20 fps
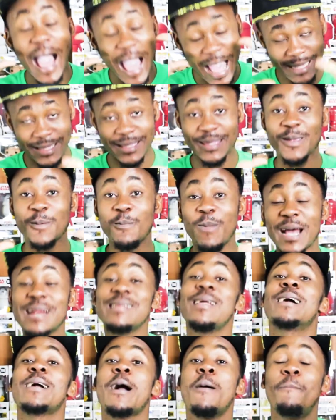
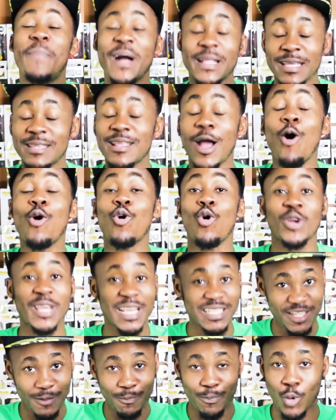activar la campanita, ojo
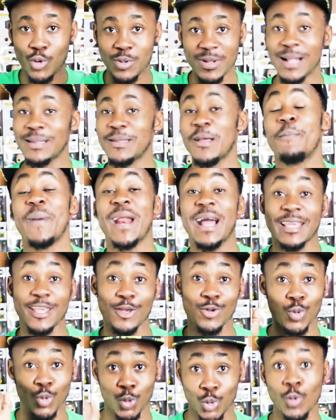que es importante para
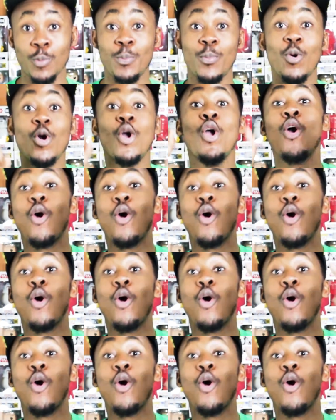que YouTube